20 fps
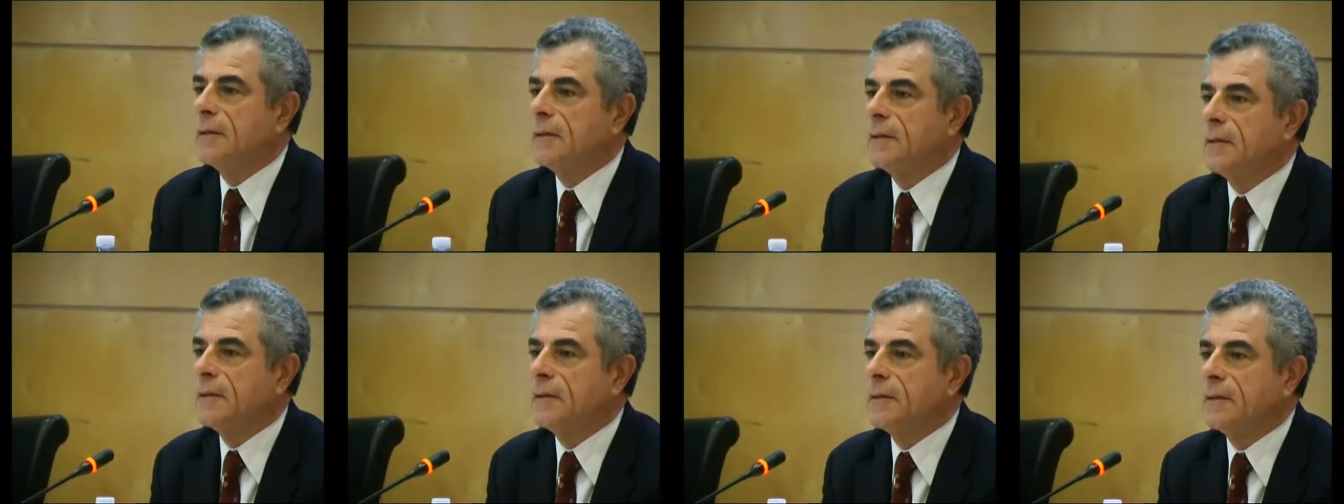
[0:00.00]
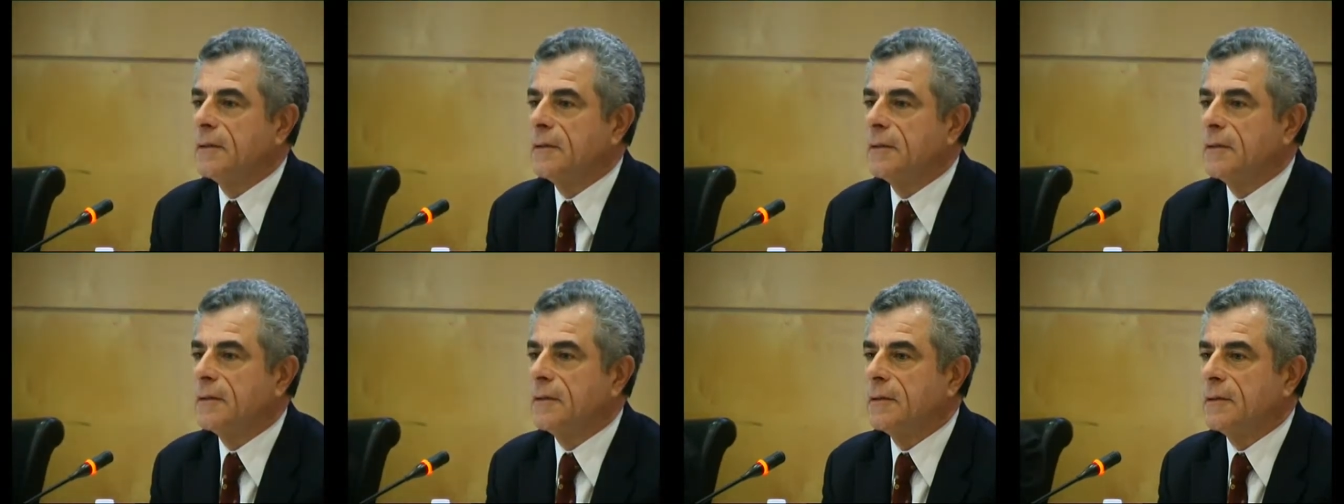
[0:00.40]

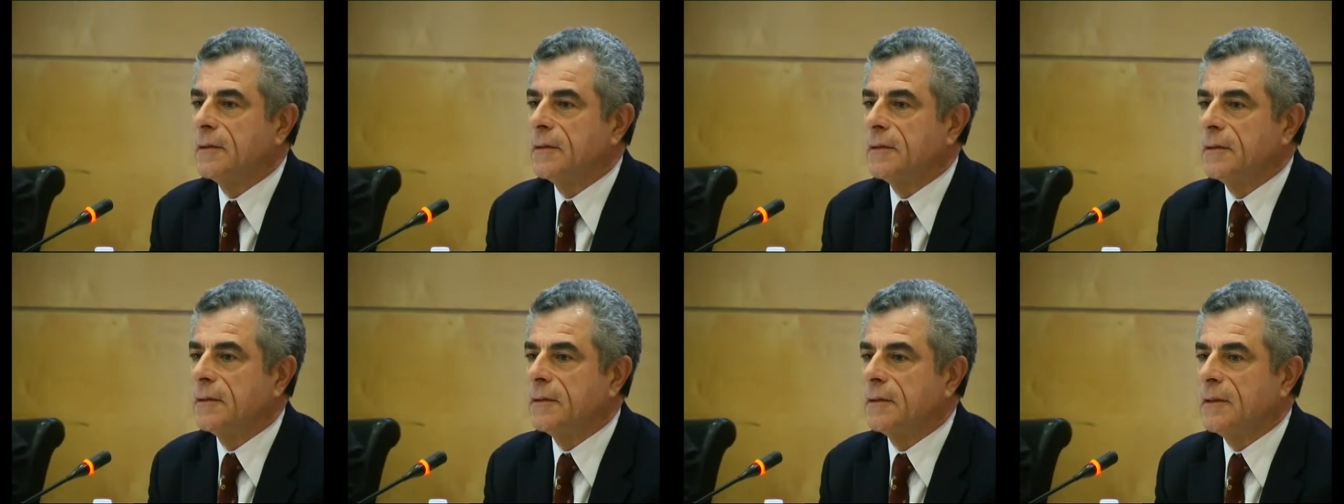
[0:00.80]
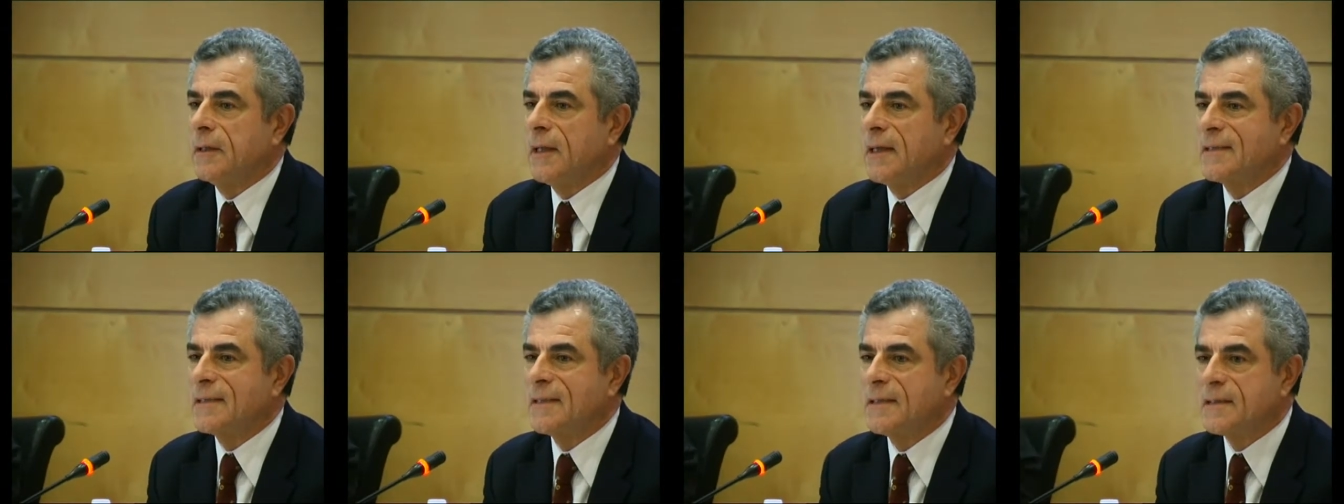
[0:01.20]
eh,
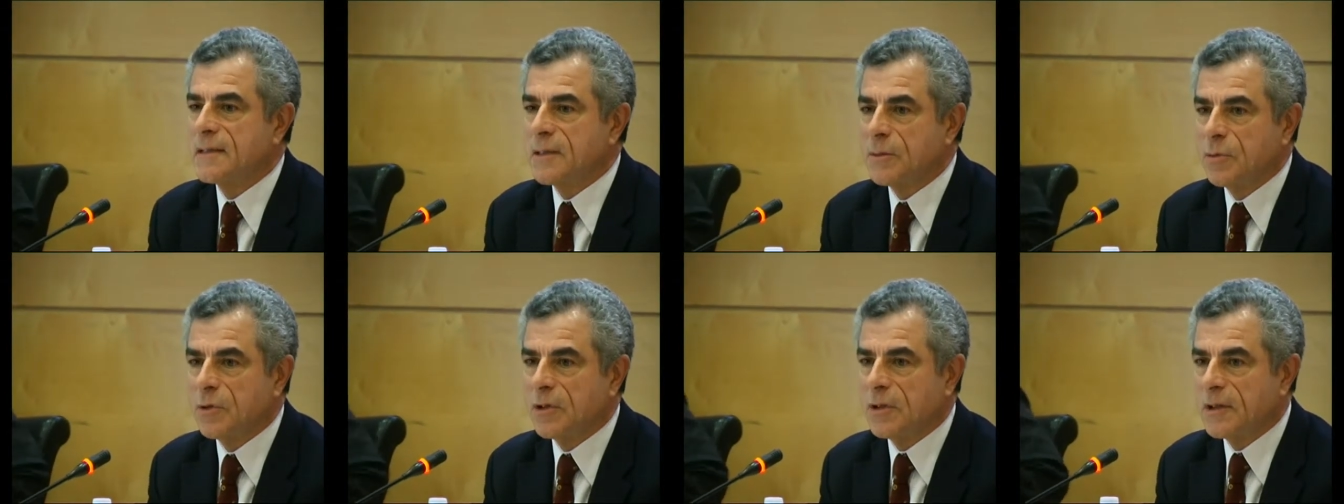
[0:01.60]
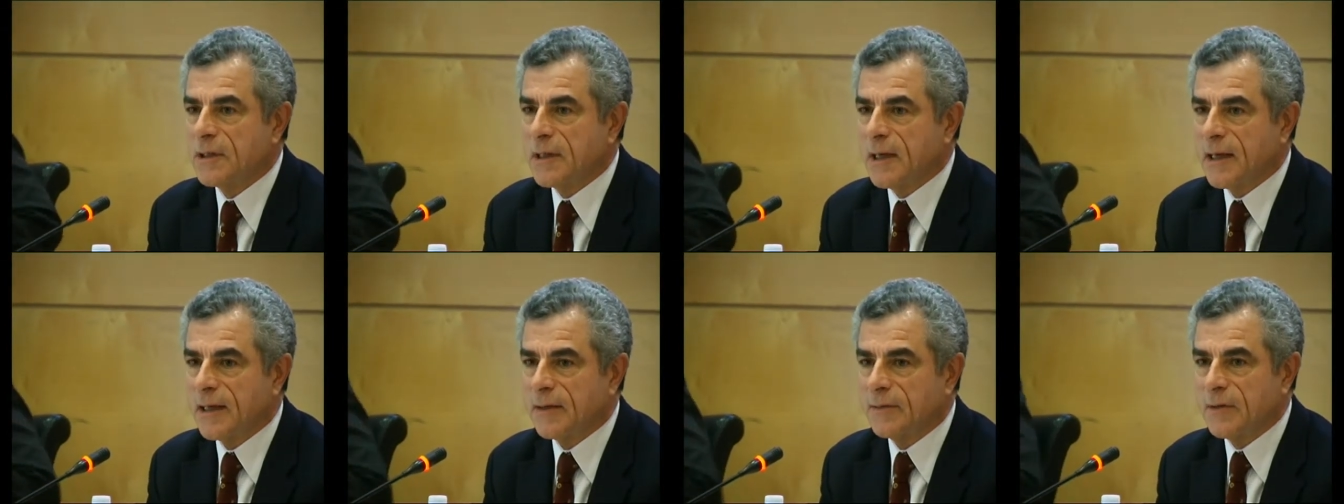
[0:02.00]
la
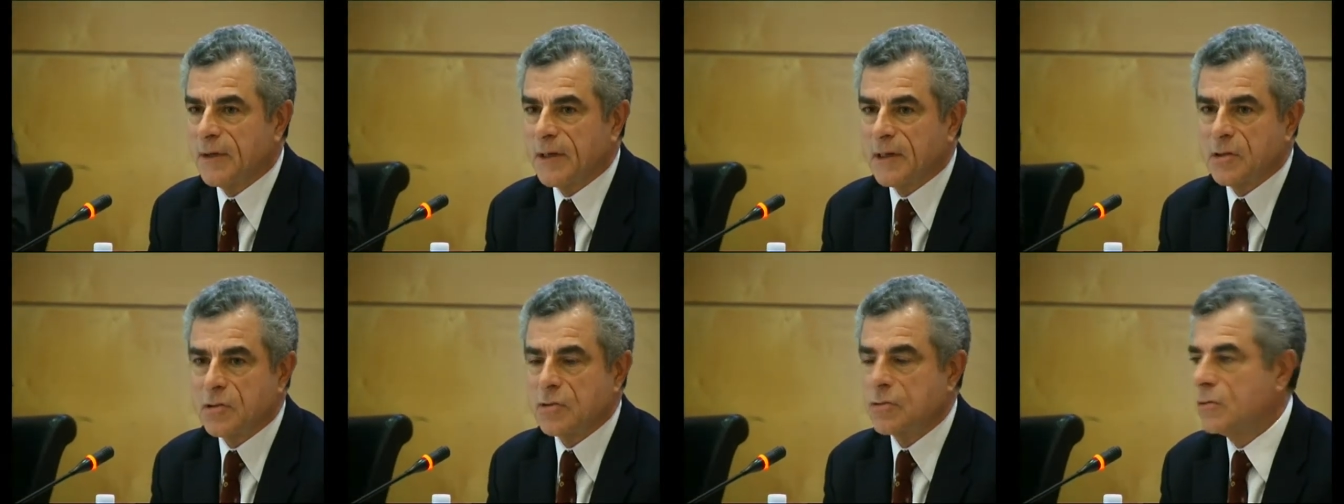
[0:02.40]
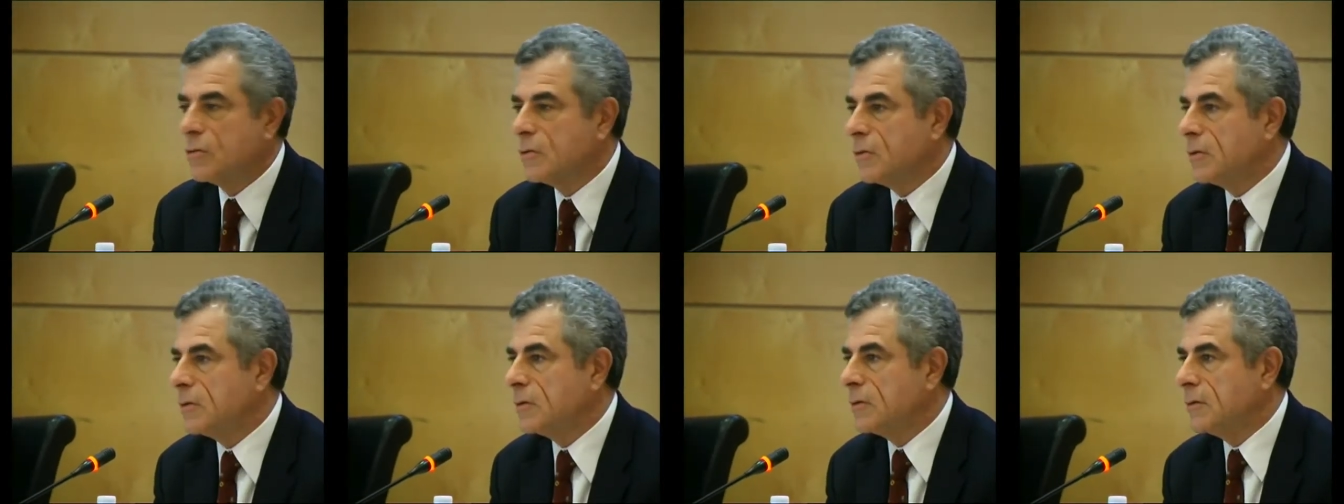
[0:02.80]
sensibilità
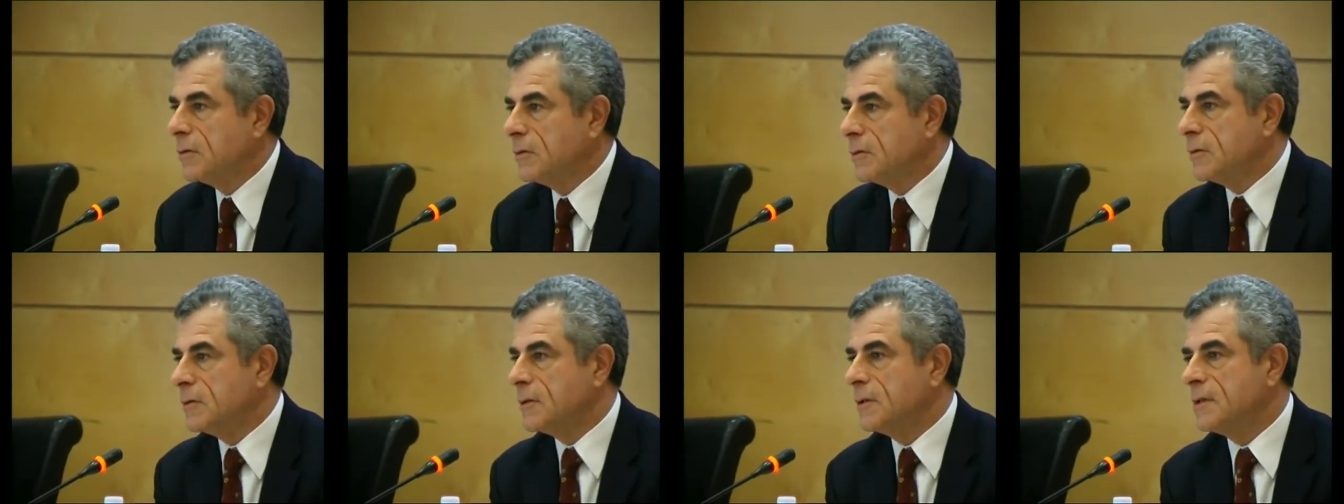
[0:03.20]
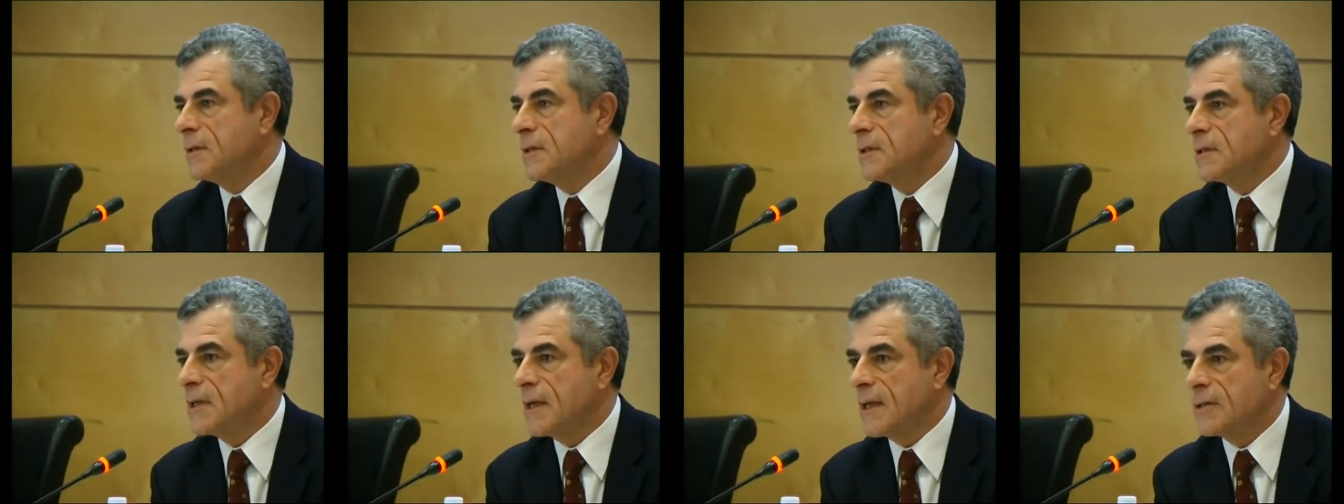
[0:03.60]
verso eh, il
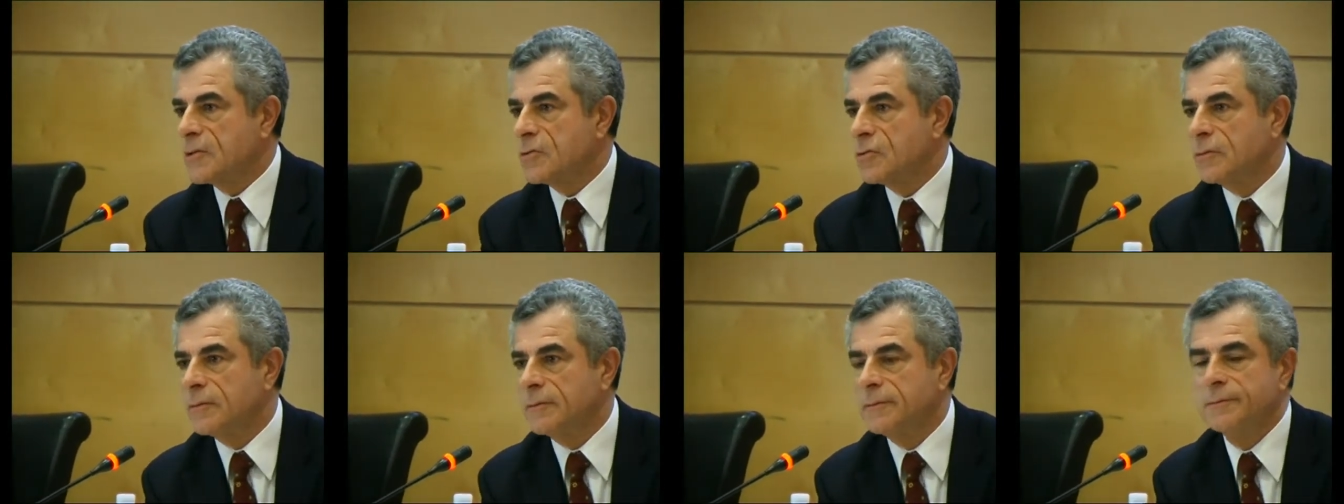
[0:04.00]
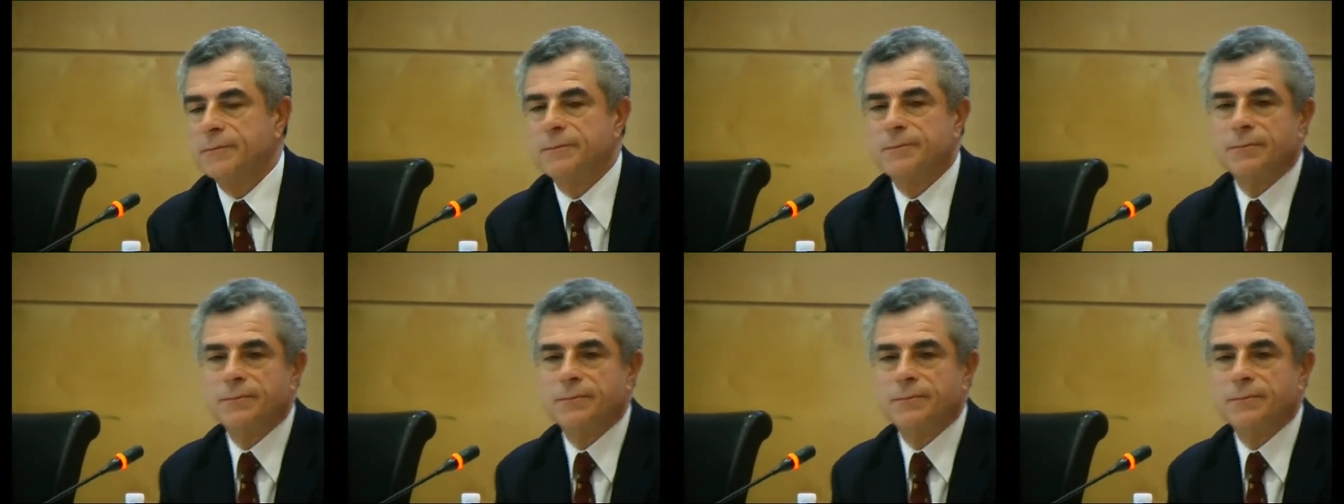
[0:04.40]
disagio,